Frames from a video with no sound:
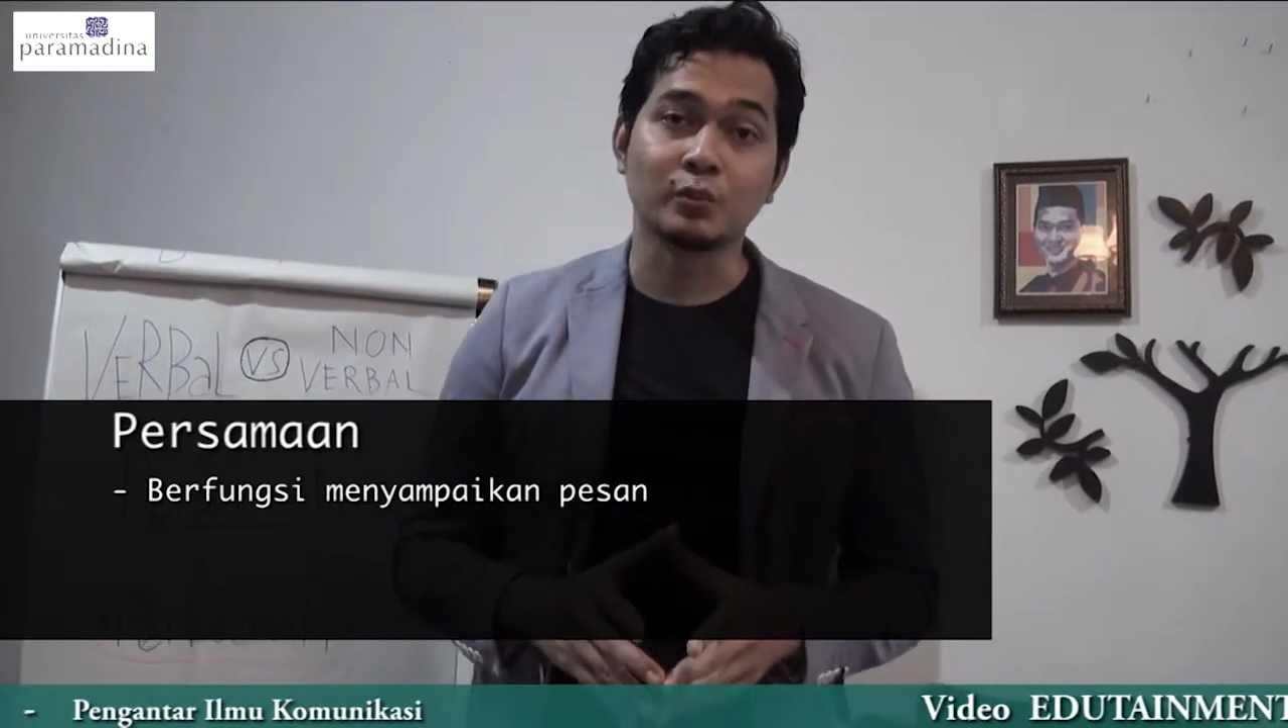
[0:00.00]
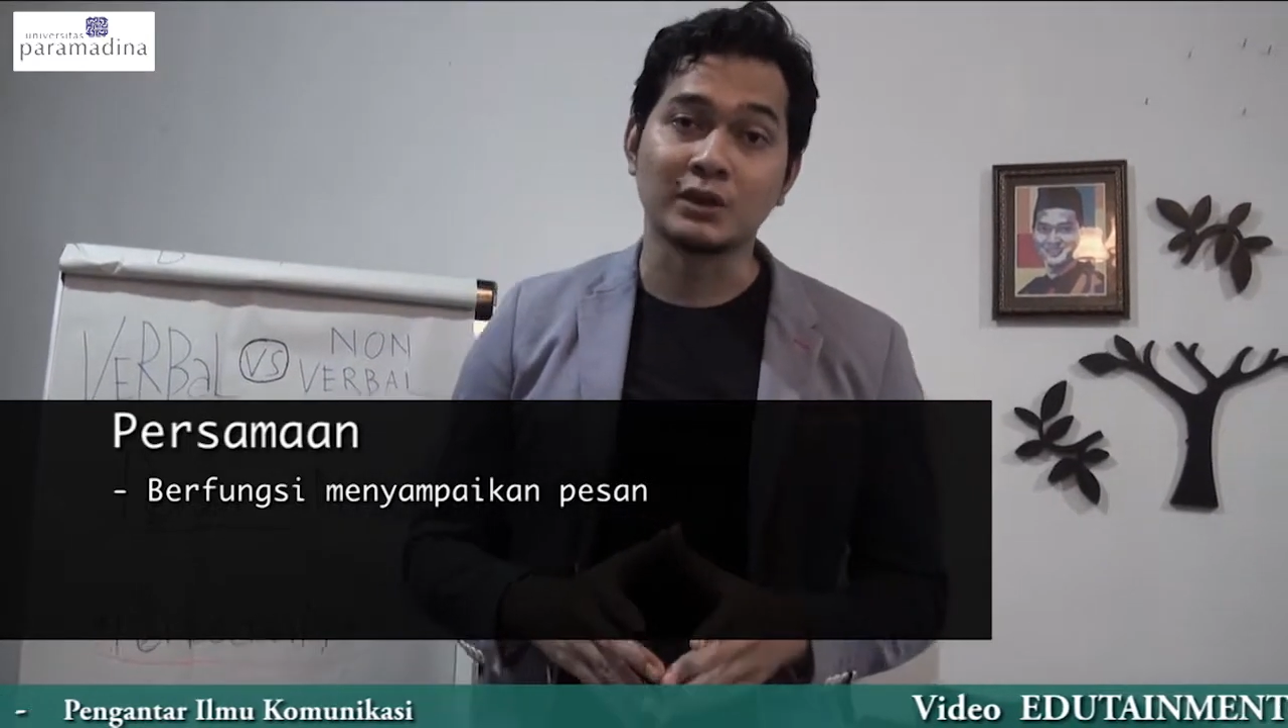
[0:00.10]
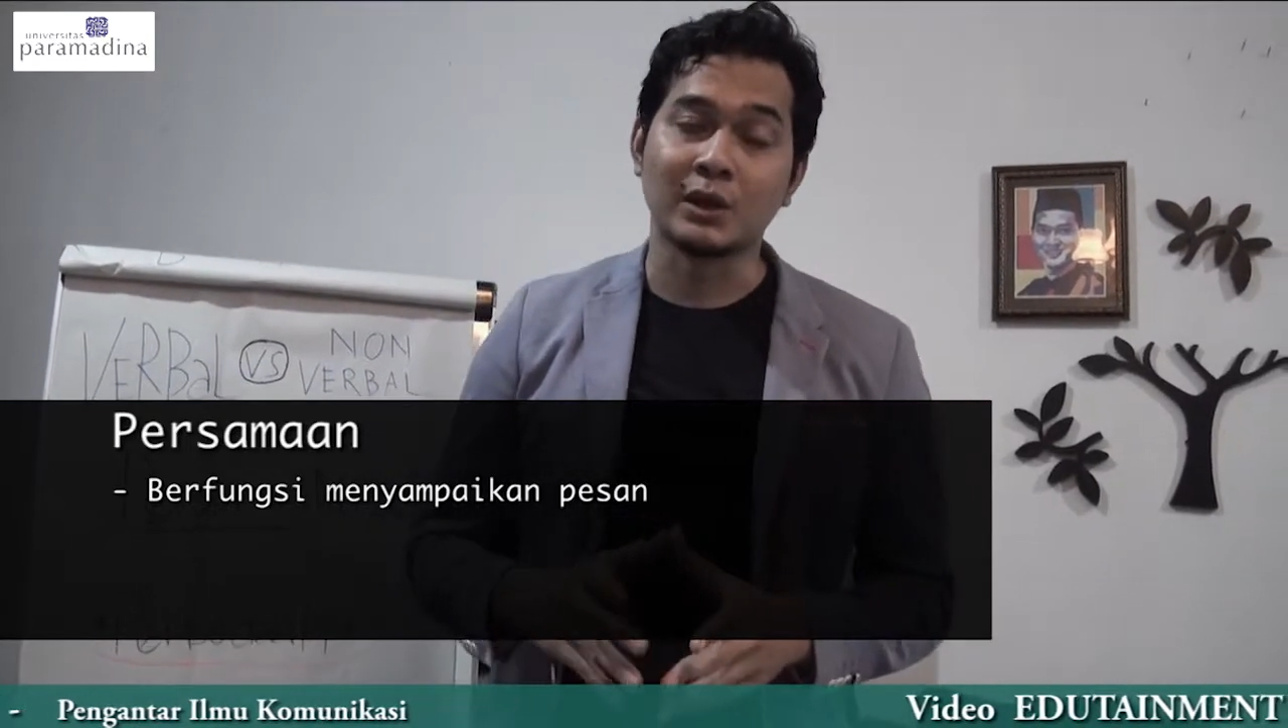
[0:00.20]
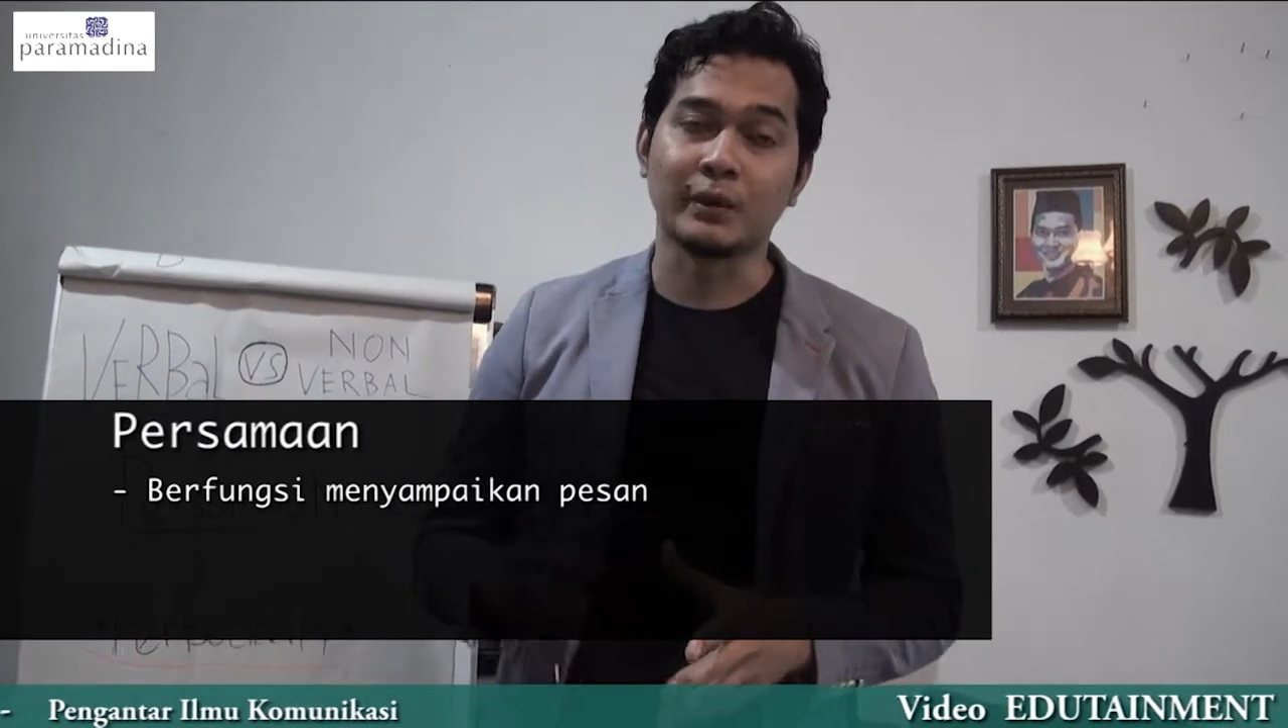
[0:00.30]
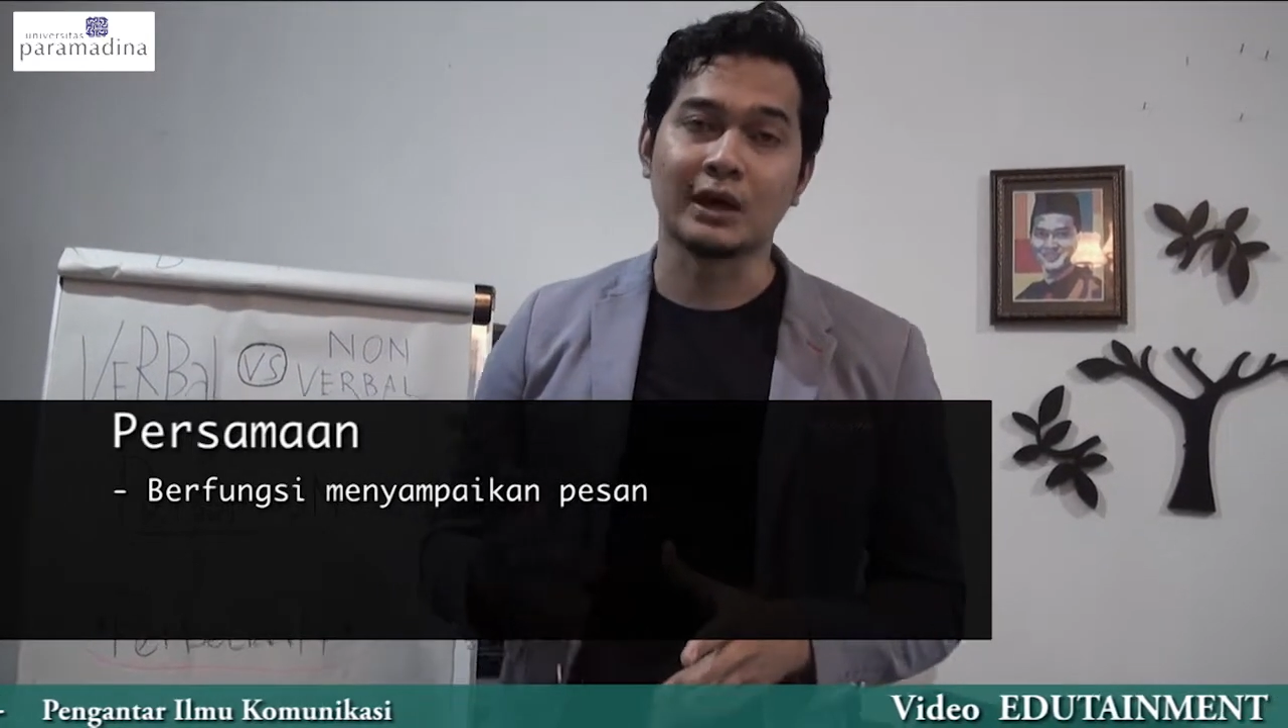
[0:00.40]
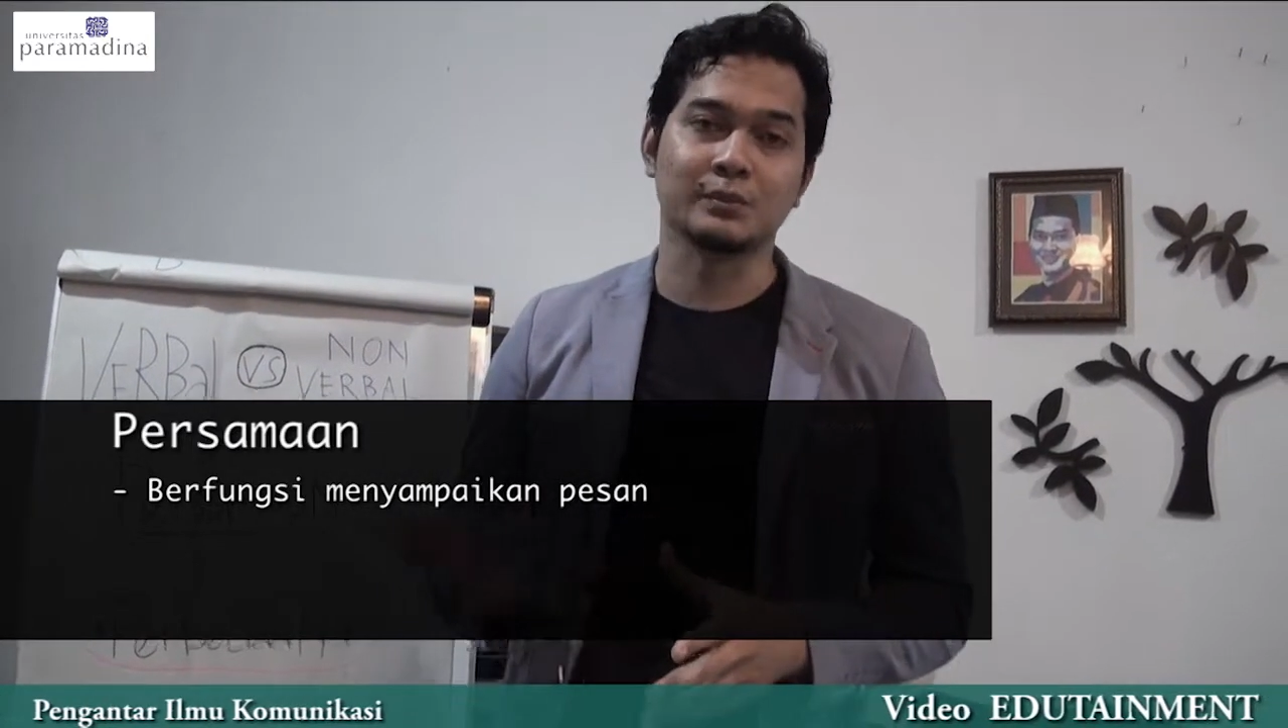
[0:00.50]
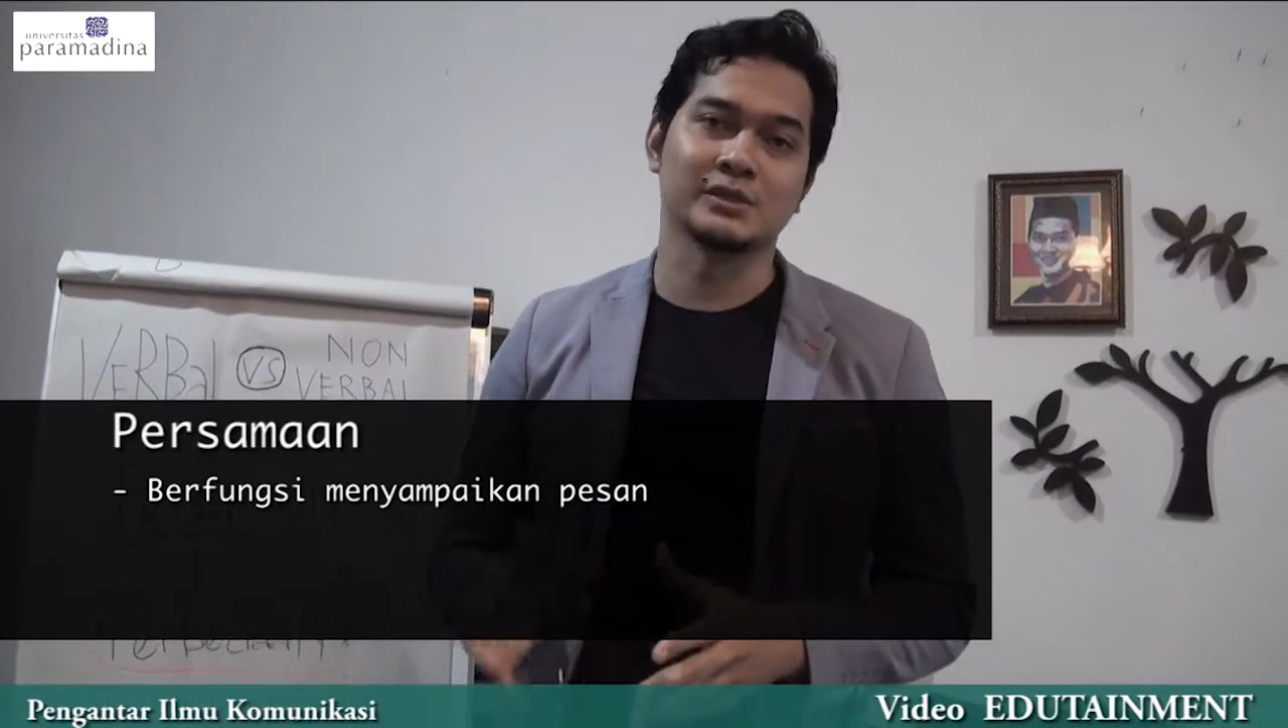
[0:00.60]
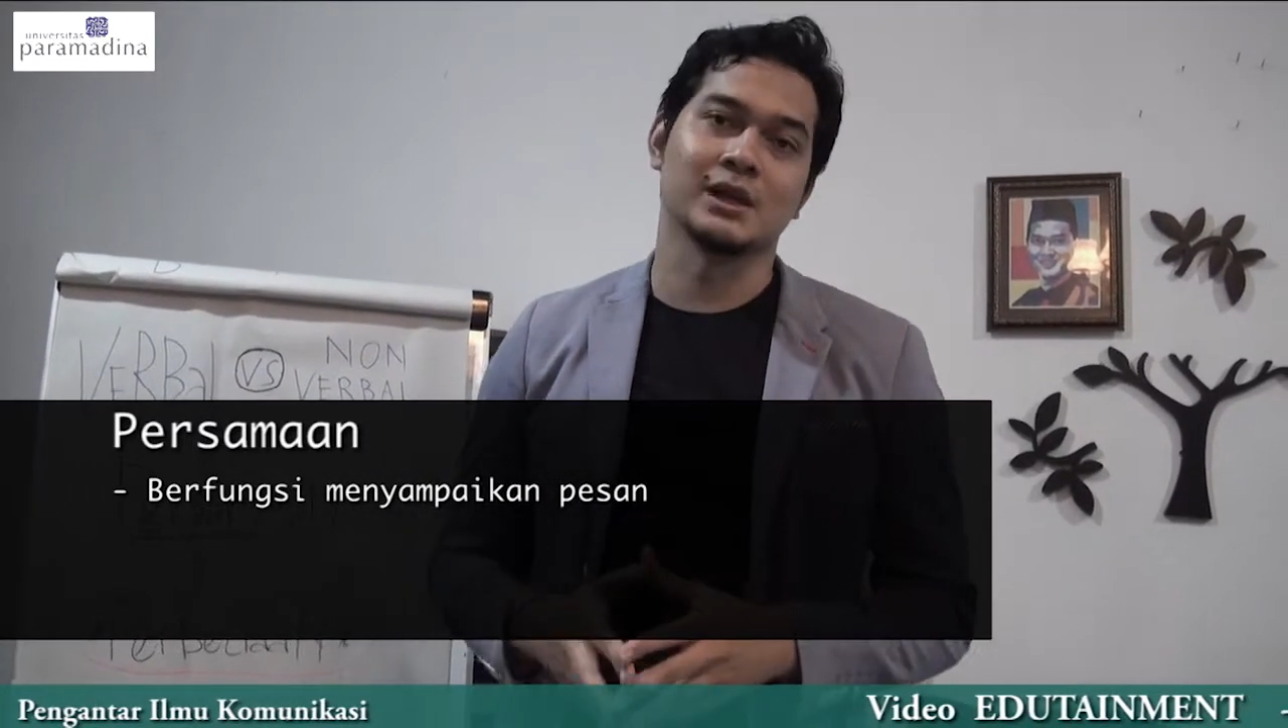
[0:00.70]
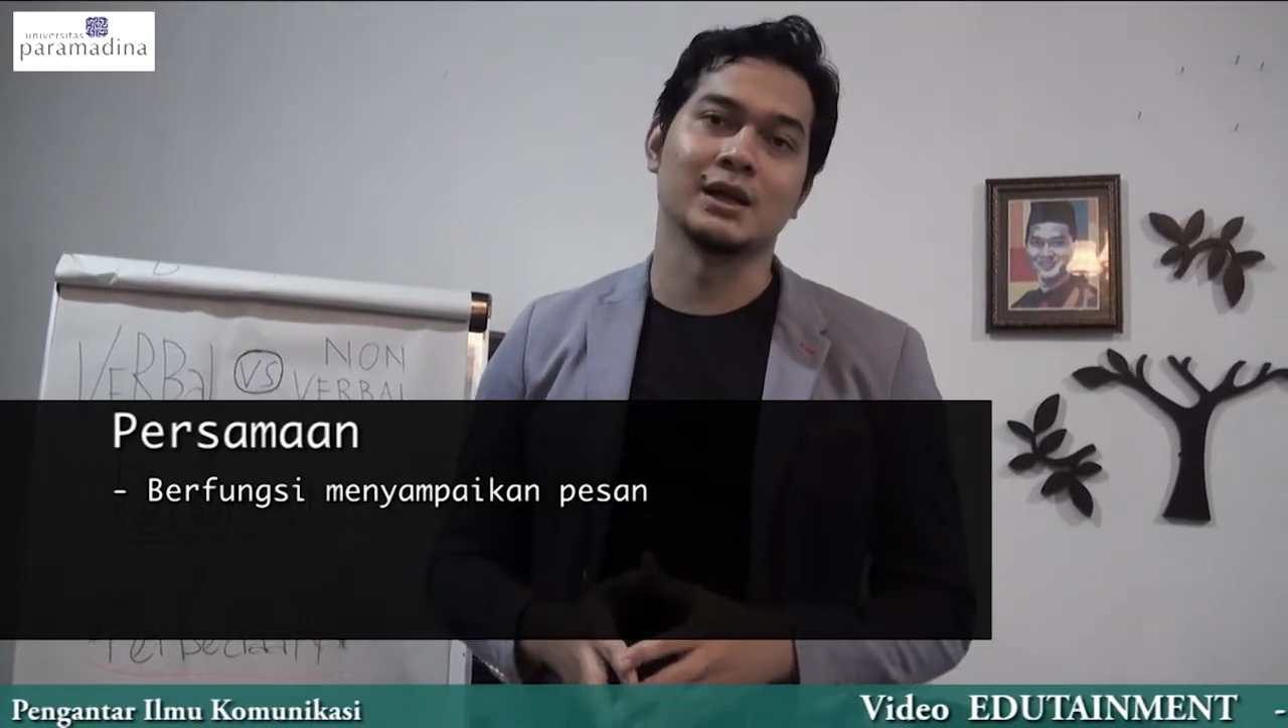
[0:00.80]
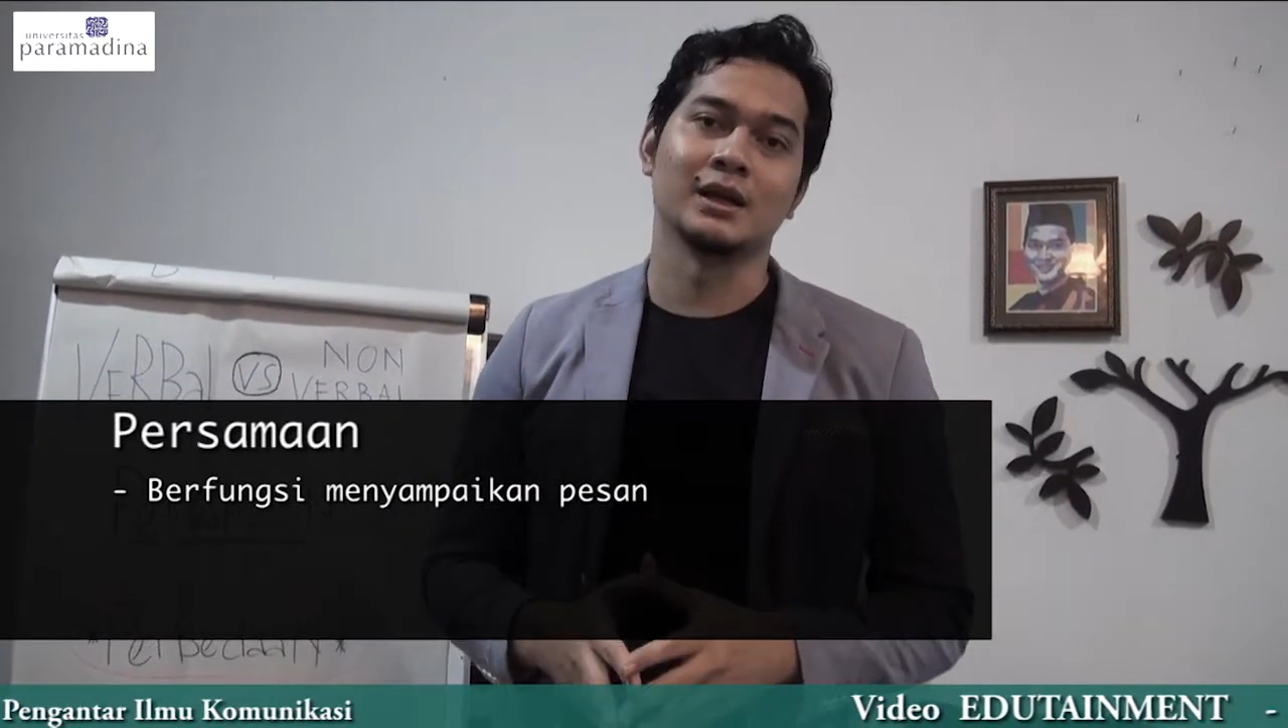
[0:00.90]
menyampaikan
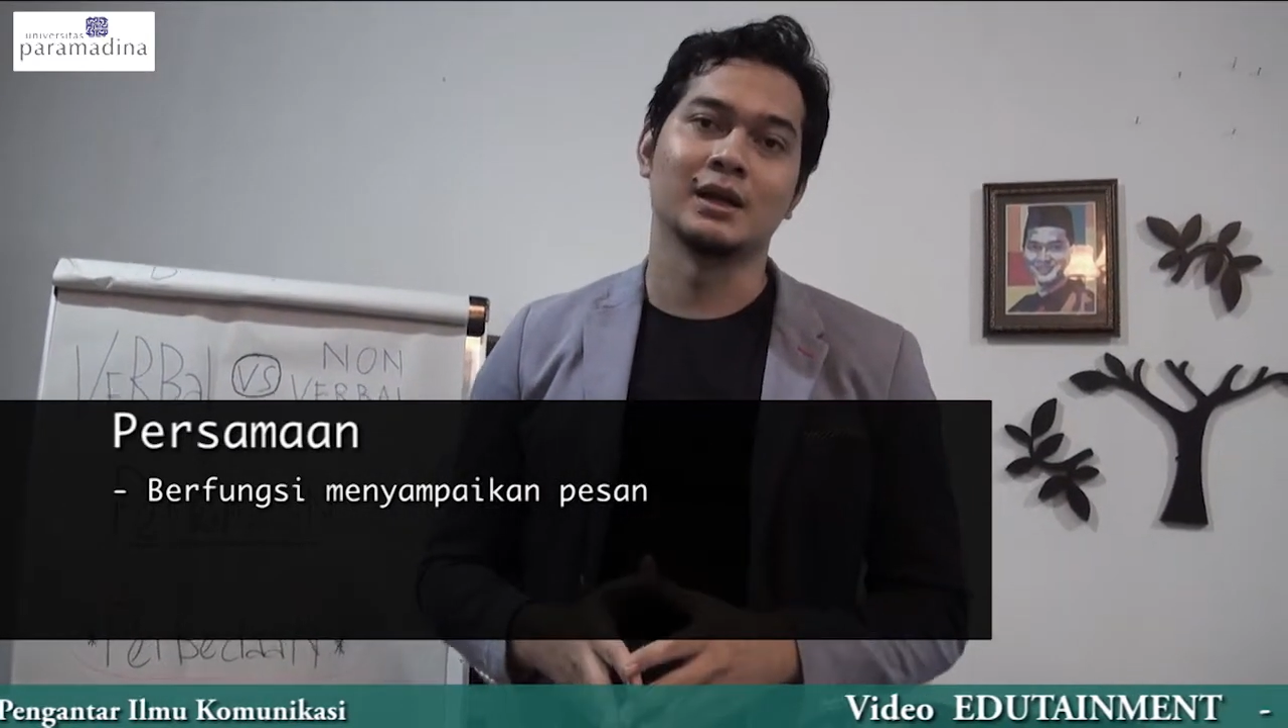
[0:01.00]
pesan